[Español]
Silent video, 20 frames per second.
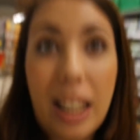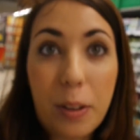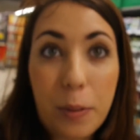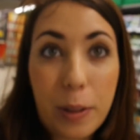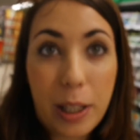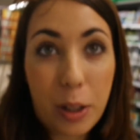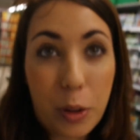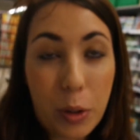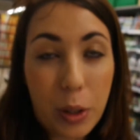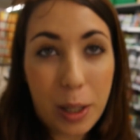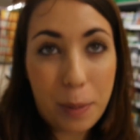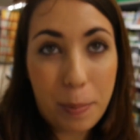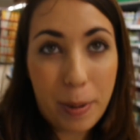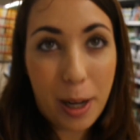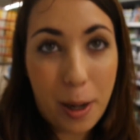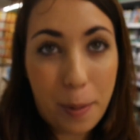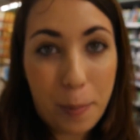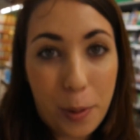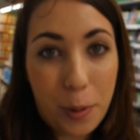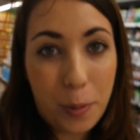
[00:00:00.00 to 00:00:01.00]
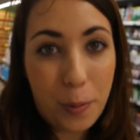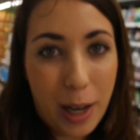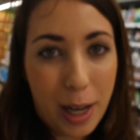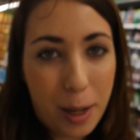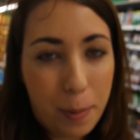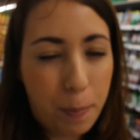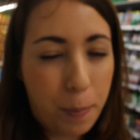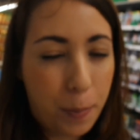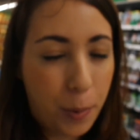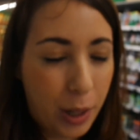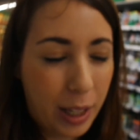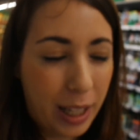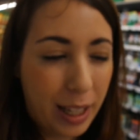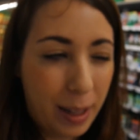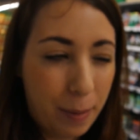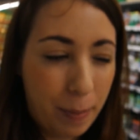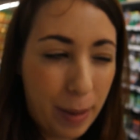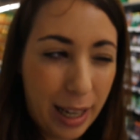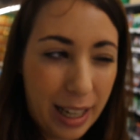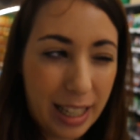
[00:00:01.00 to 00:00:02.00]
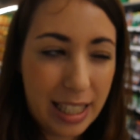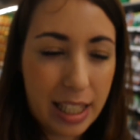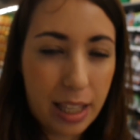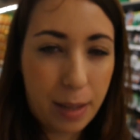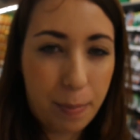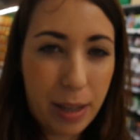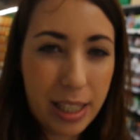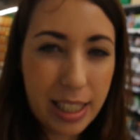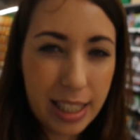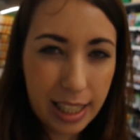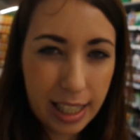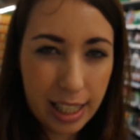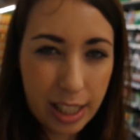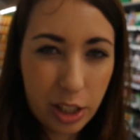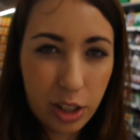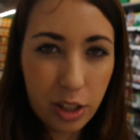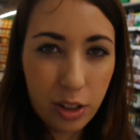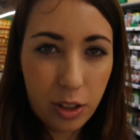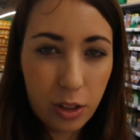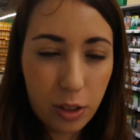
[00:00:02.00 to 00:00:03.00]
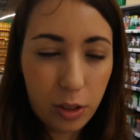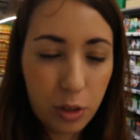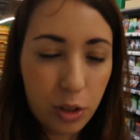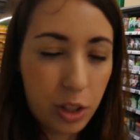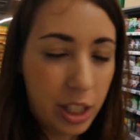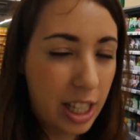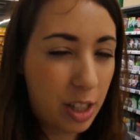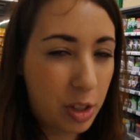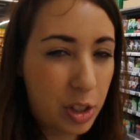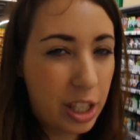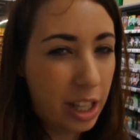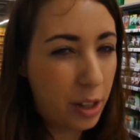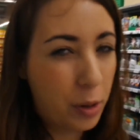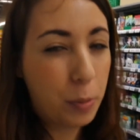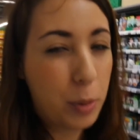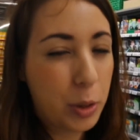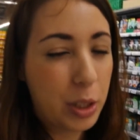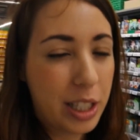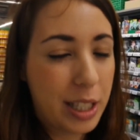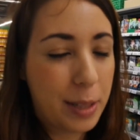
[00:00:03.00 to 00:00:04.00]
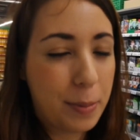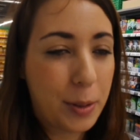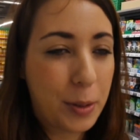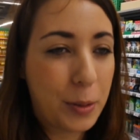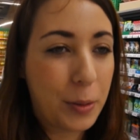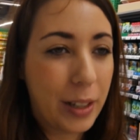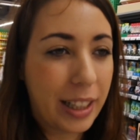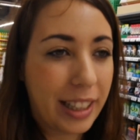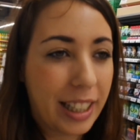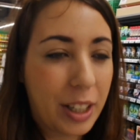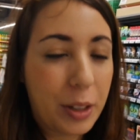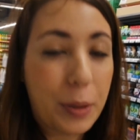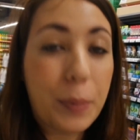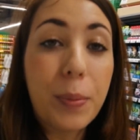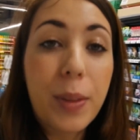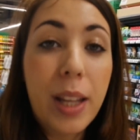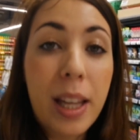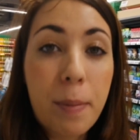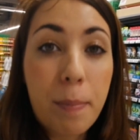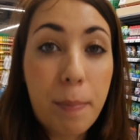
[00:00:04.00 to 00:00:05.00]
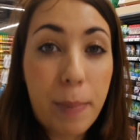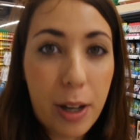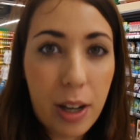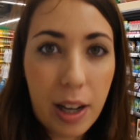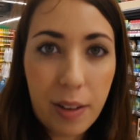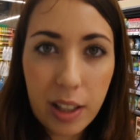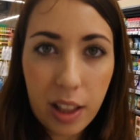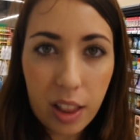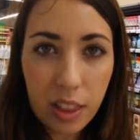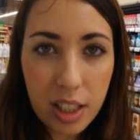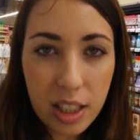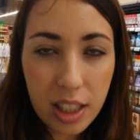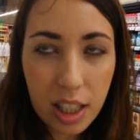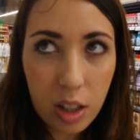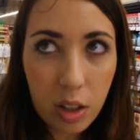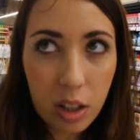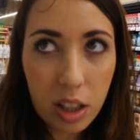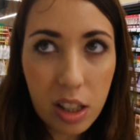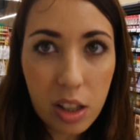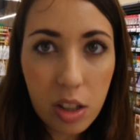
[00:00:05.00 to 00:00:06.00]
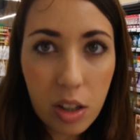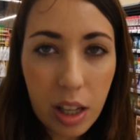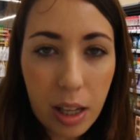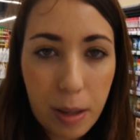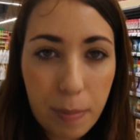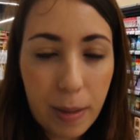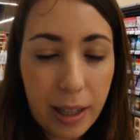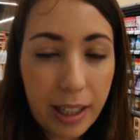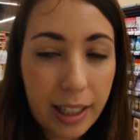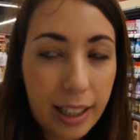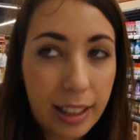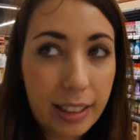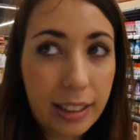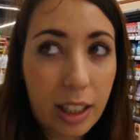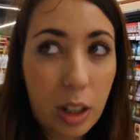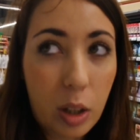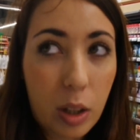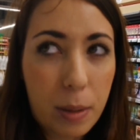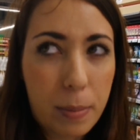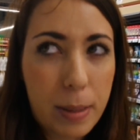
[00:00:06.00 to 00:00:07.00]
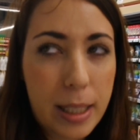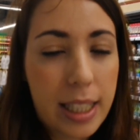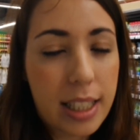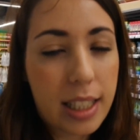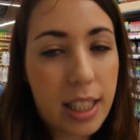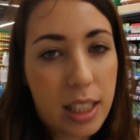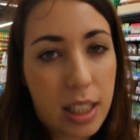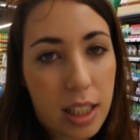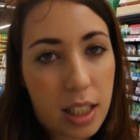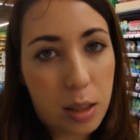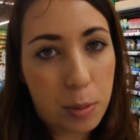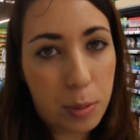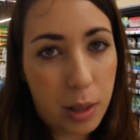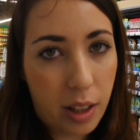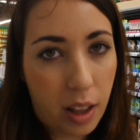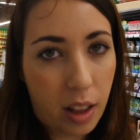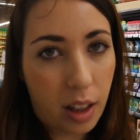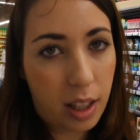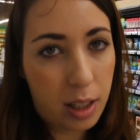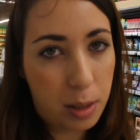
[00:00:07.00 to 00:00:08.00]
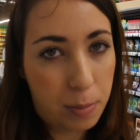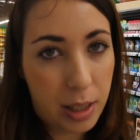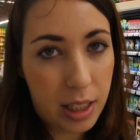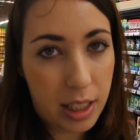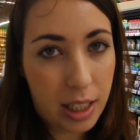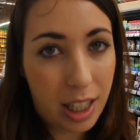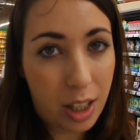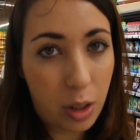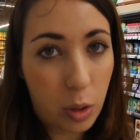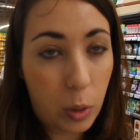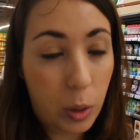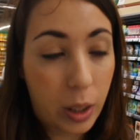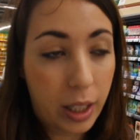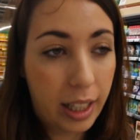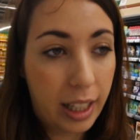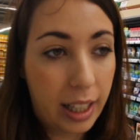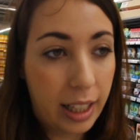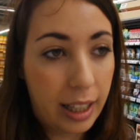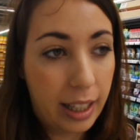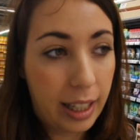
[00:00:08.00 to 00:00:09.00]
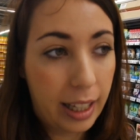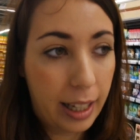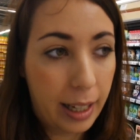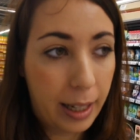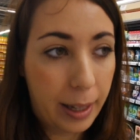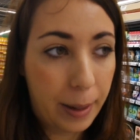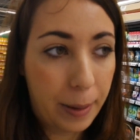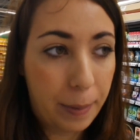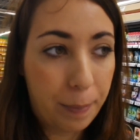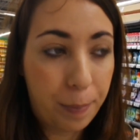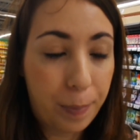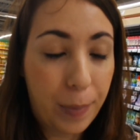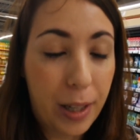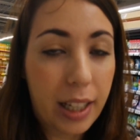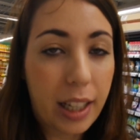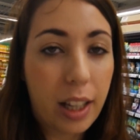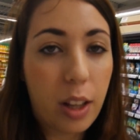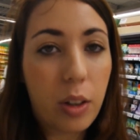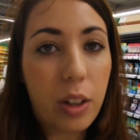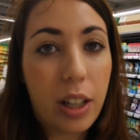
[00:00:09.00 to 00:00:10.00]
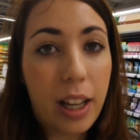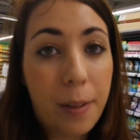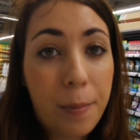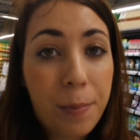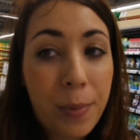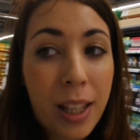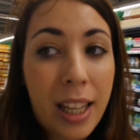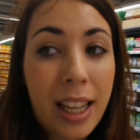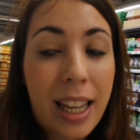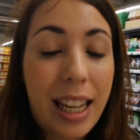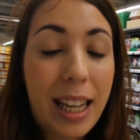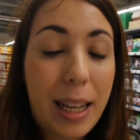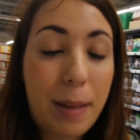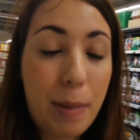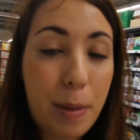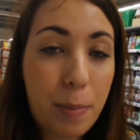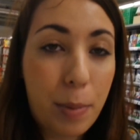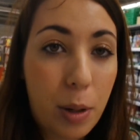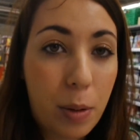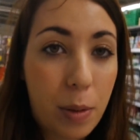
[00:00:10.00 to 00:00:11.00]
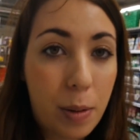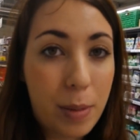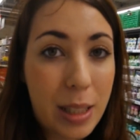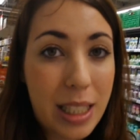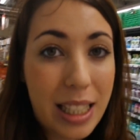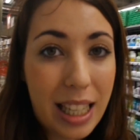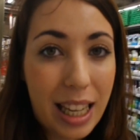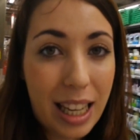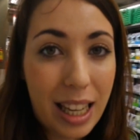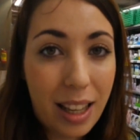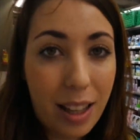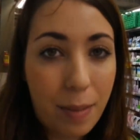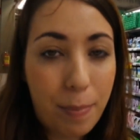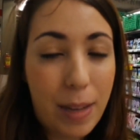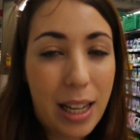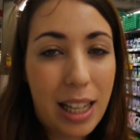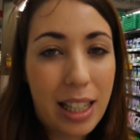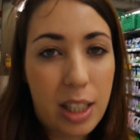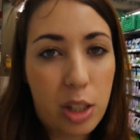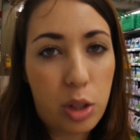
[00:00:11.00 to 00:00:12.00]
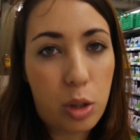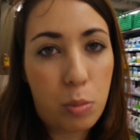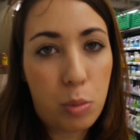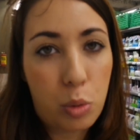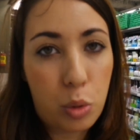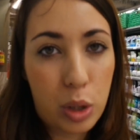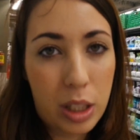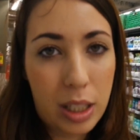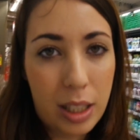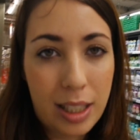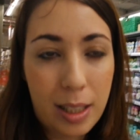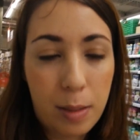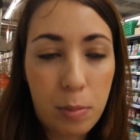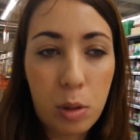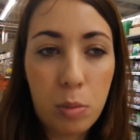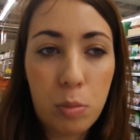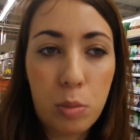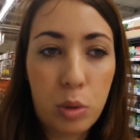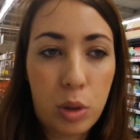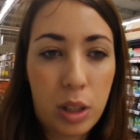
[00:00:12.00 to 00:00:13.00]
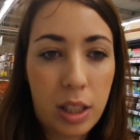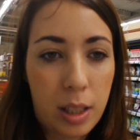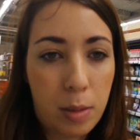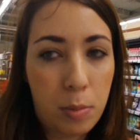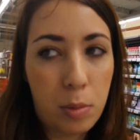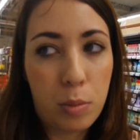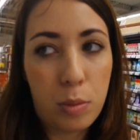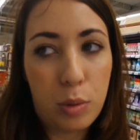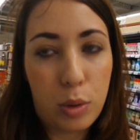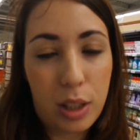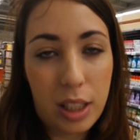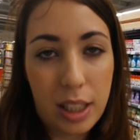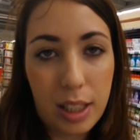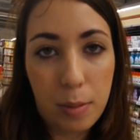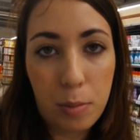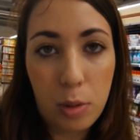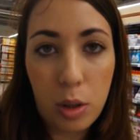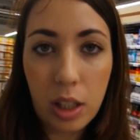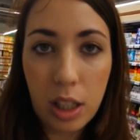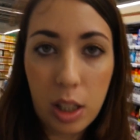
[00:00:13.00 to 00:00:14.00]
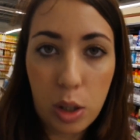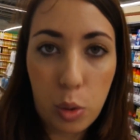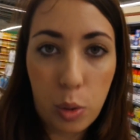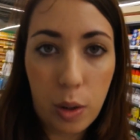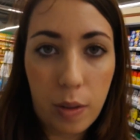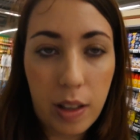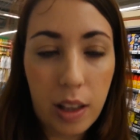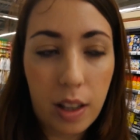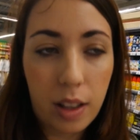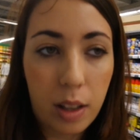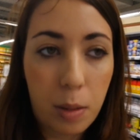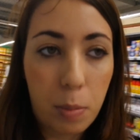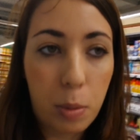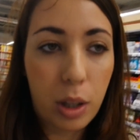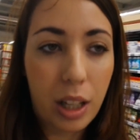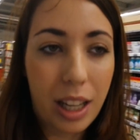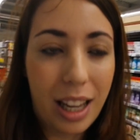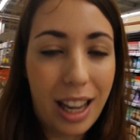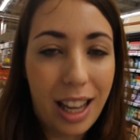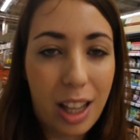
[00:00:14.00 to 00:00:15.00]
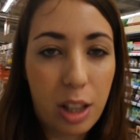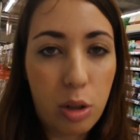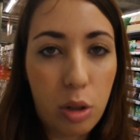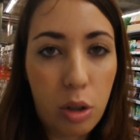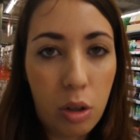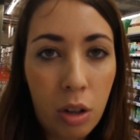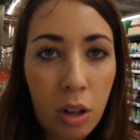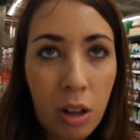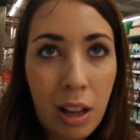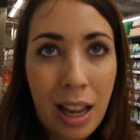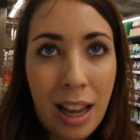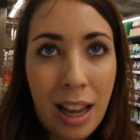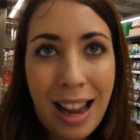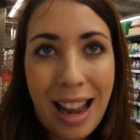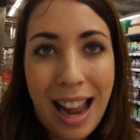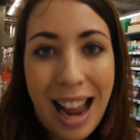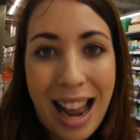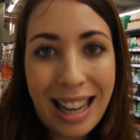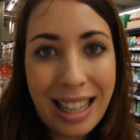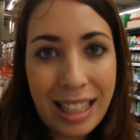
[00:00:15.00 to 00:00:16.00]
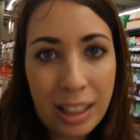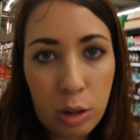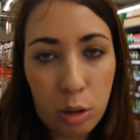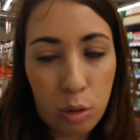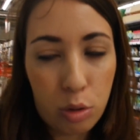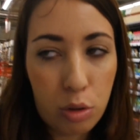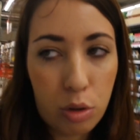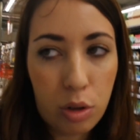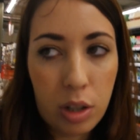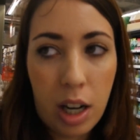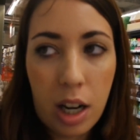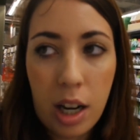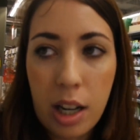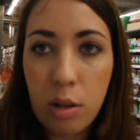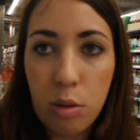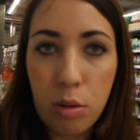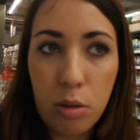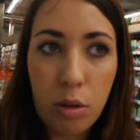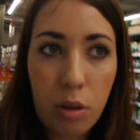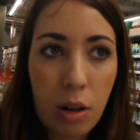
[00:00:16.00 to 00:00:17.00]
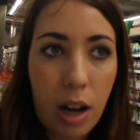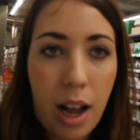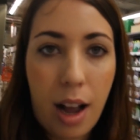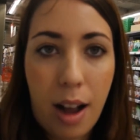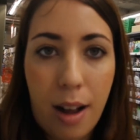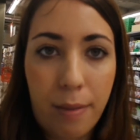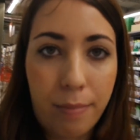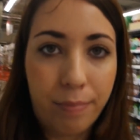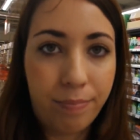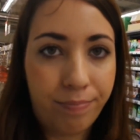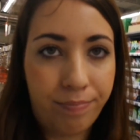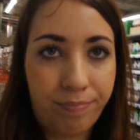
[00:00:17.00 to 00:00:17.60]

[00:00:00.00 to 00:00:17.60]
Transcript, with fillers: Y lo voy a coger para probar porque para que sepáis que yo, o sea, os tengo muchísimo en cuenta, ¿no? Pero la verdad es que lo he leído y me encanta. Lo que pasa es que sí que es verdad que es más caro que el de Mercadona y mi problema es que malgasto muchísimo, muchísimo, muchísimo el suavizante porque he hecho a litros, o sea, he hecho a...